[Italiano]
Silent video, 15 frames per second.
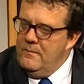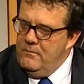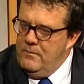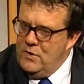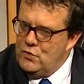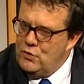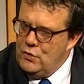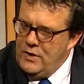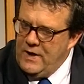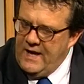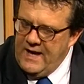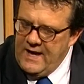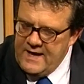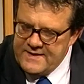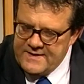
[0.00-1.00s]

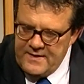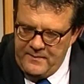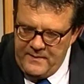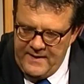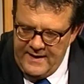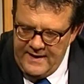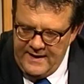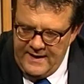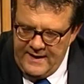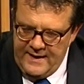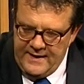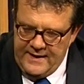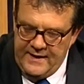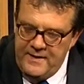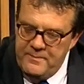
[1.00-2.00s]
Bisognerà
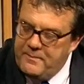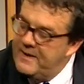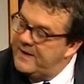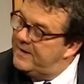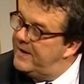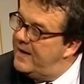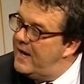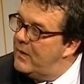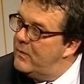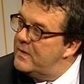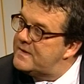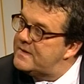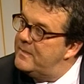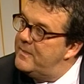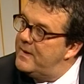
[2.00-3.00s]
sapere chi perderà
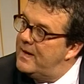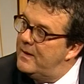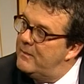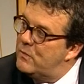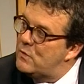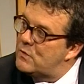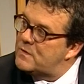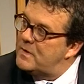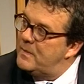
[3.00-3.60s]
questi mille posti,